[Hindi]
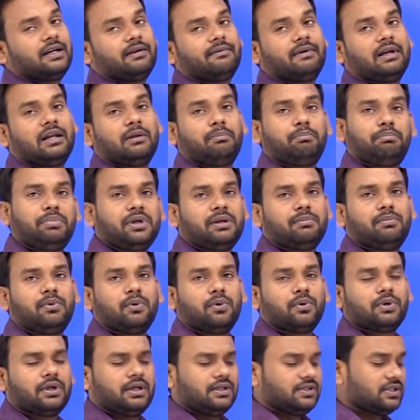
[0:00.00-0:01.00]
करने वाले पी
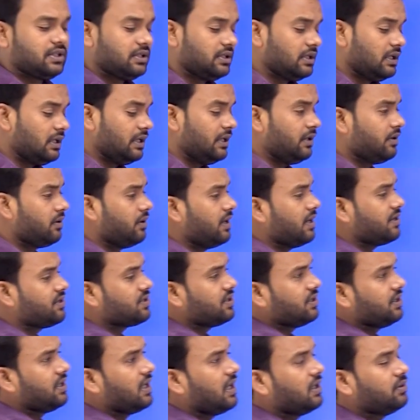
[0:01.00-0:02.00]
ब्लॉक की जनरल
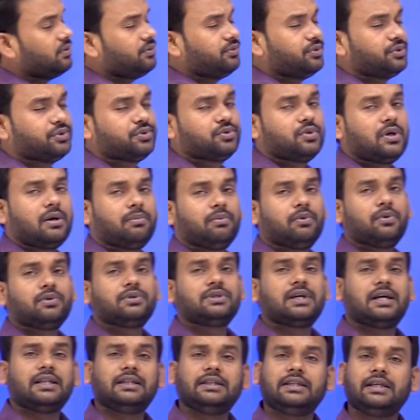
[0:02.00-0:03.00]
इंट्रोडक्शन क्या दो दोस्तों आप
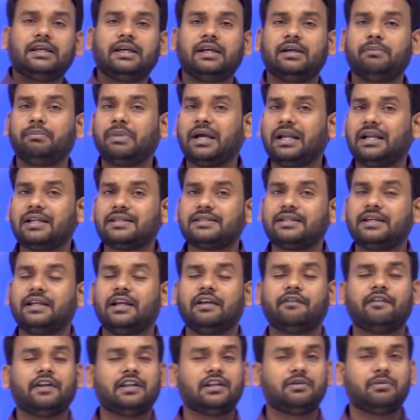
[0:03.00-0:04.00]
लोग जानते हैं पहले से
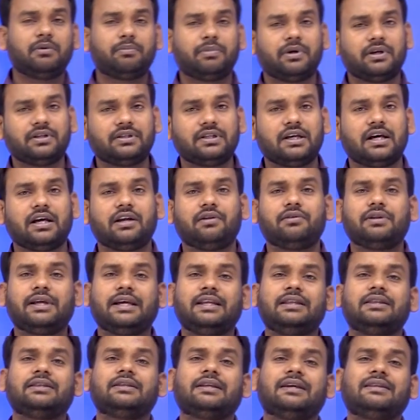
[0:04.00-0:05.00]
इलेवंथ में पढ़ते आ रहे हो
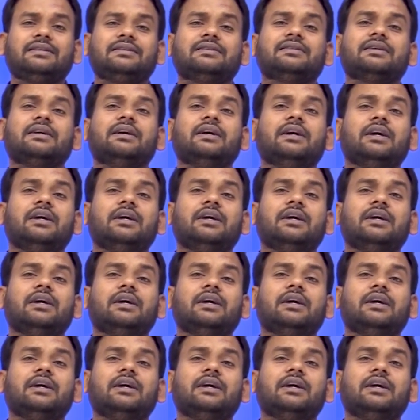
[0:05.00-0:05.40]
नाइन्थ टेंथ